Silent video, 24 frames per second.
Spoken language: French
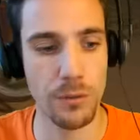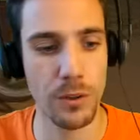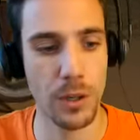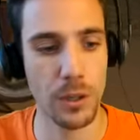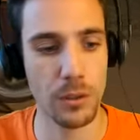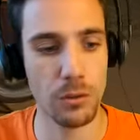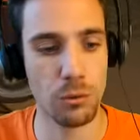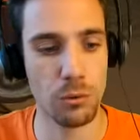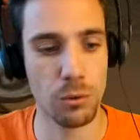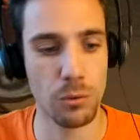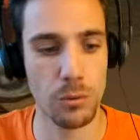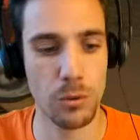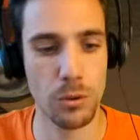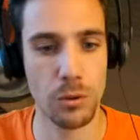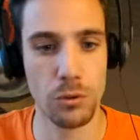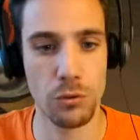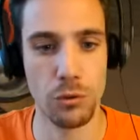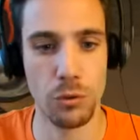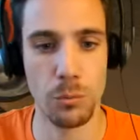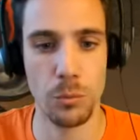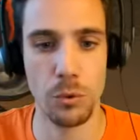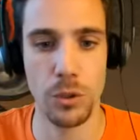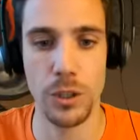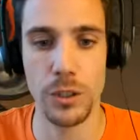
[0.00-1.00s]
sur, euh, sur
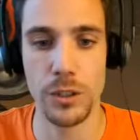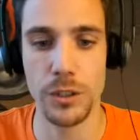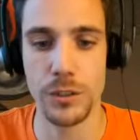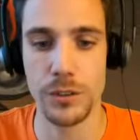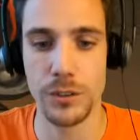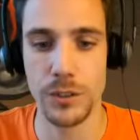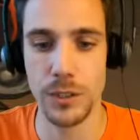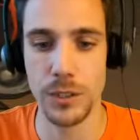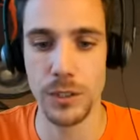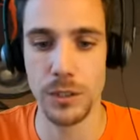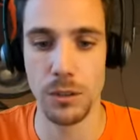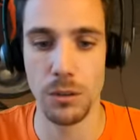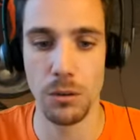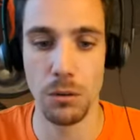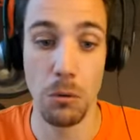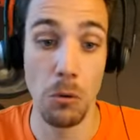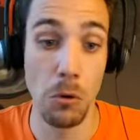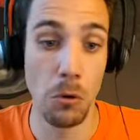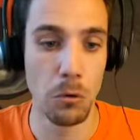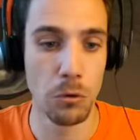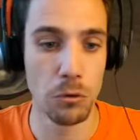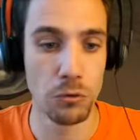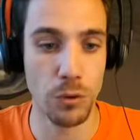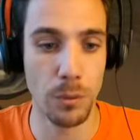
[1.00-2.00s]
mon ADC.
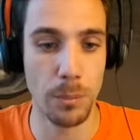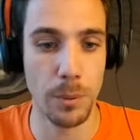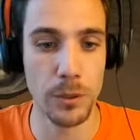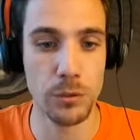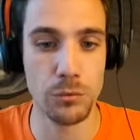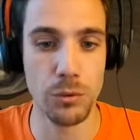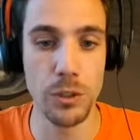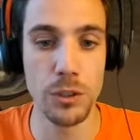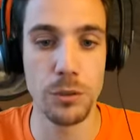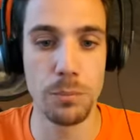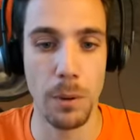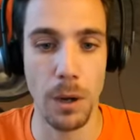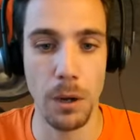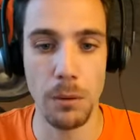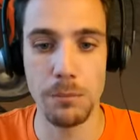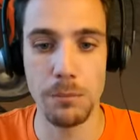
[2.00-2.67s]
pas de quoi il se plaint.